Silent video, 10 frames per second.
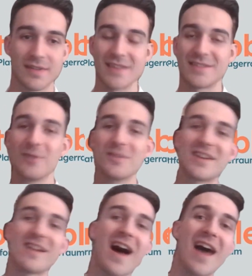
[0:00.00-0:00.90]
Das heißt, in
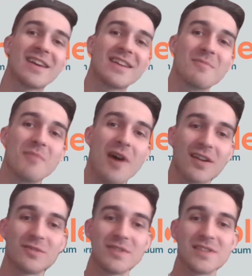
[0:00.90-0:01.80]
unserer eigenen
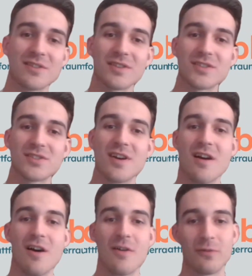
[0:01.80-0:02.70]
Markt Research
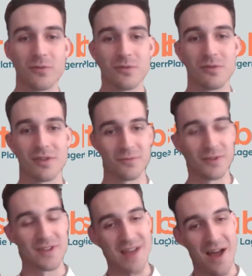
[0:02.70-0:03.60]
für,
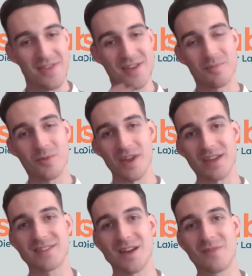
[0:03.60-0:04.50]
für das andere
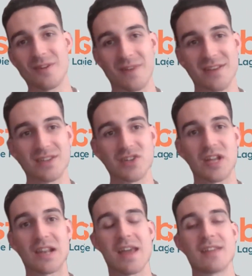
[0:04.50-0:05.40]
Projekt haben wir
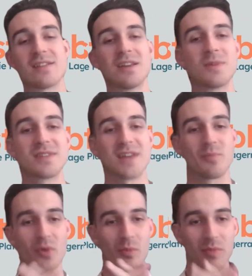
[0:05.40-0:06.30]
festgestellt, hey, da gibt es
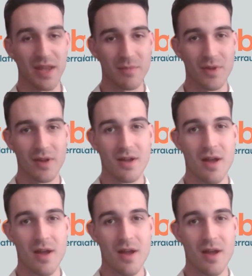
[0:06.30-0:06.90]
ein Problem.